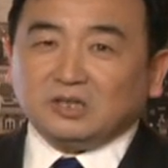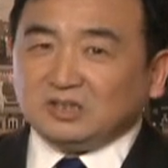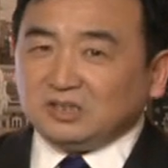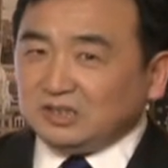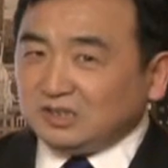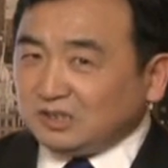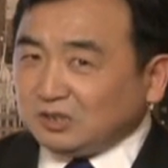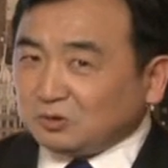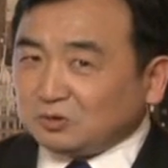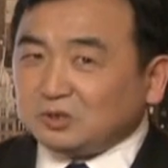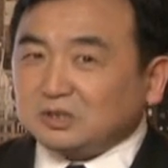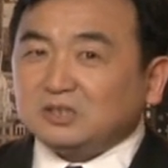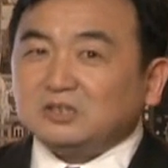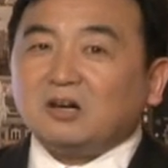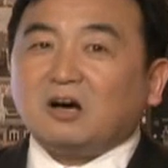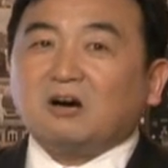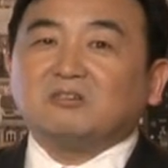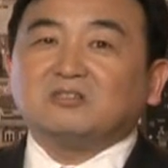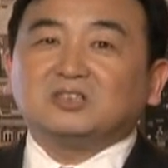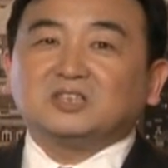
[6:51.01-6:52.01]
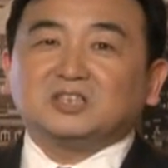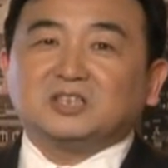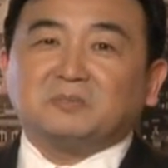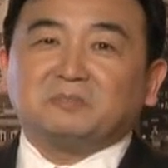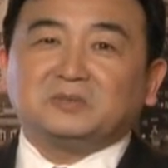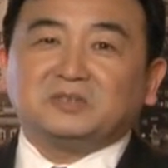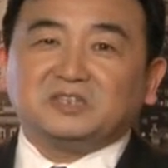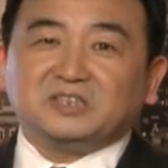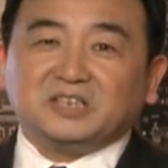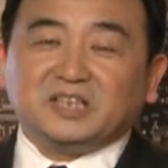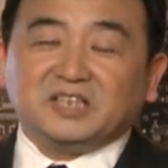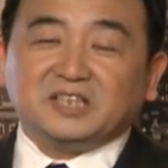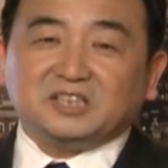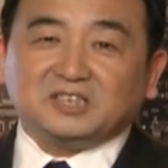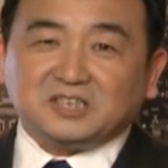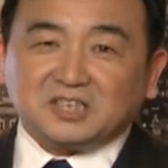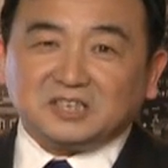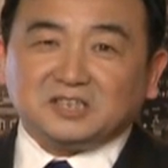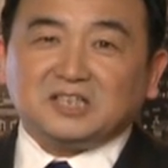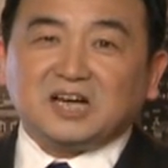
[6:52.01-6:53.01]
你就知道什么是一个
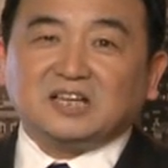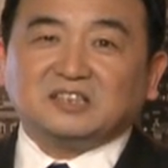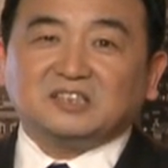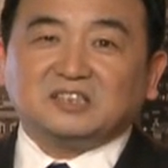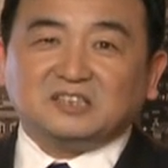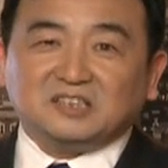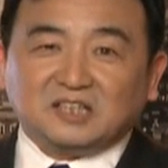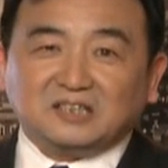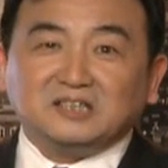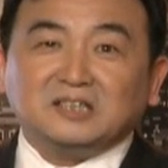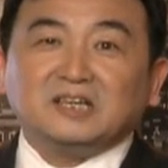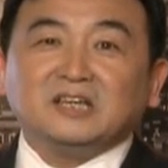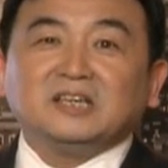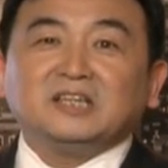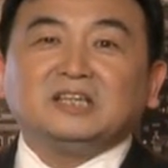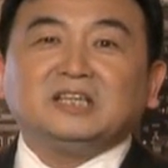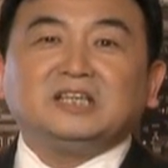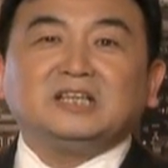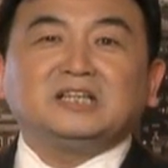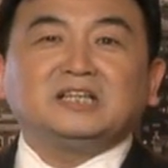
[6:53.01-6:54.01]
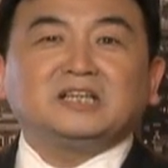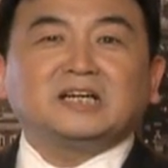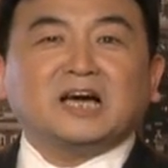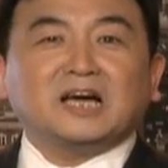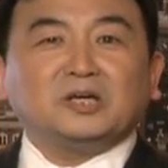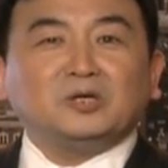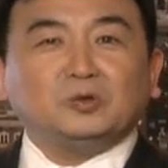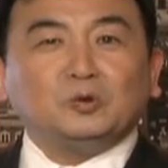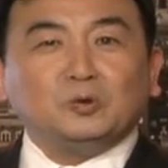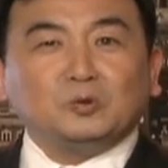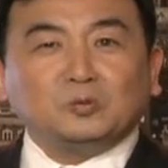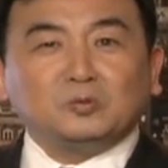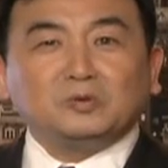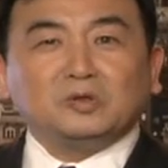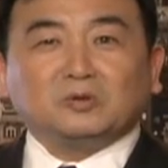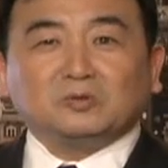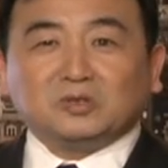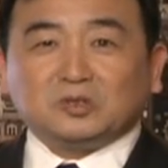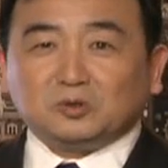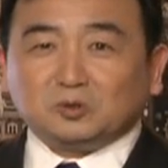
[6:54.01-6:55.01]
正常的人应该拥
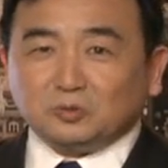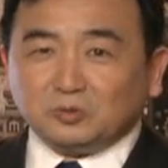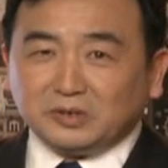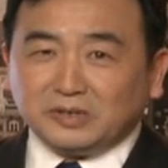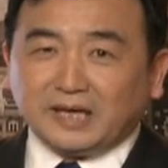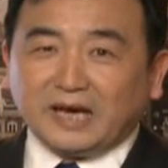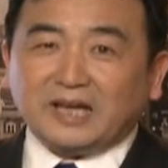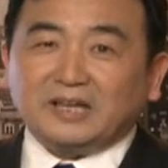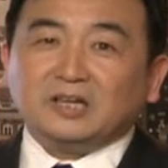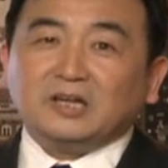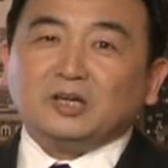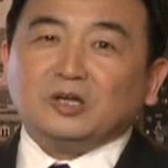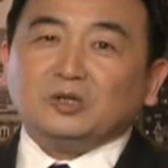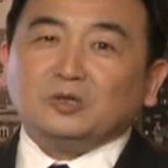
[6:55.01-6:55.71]
有的尊严、